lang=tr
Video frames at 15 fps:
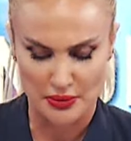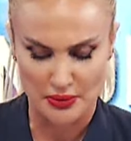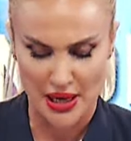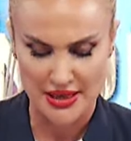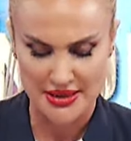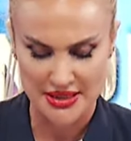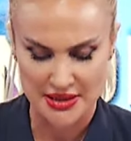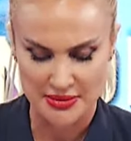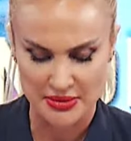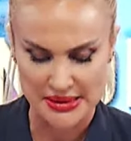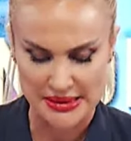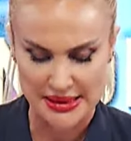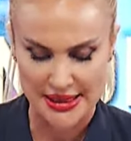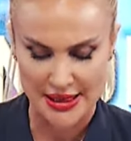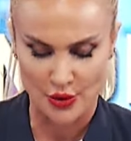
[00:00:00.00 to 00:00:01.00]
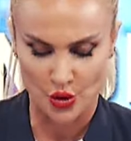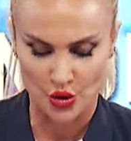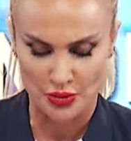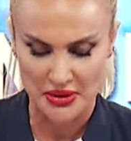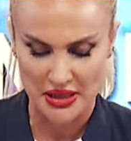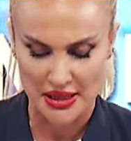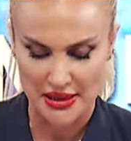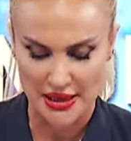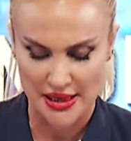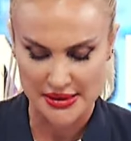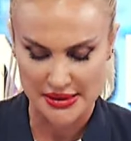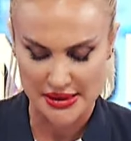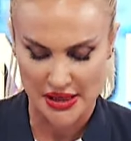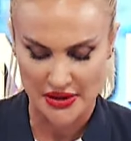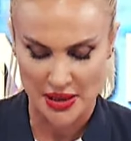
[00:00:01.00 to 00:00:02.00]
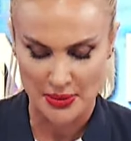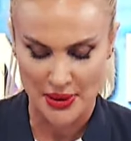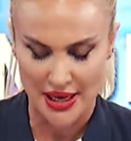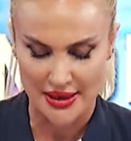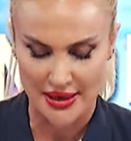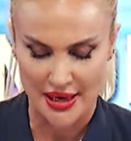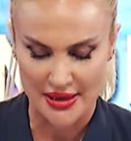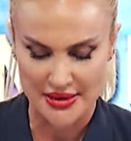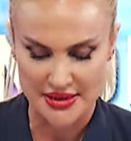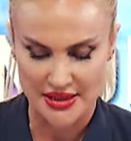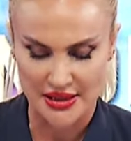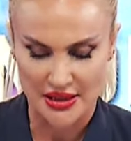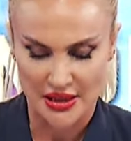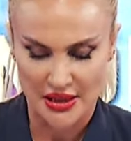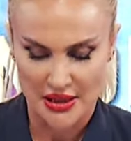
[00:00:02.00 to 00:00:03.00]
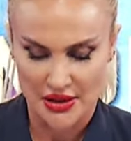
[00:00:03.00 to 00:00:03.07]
baktığımızda ekonomiye yansıyan haberlerde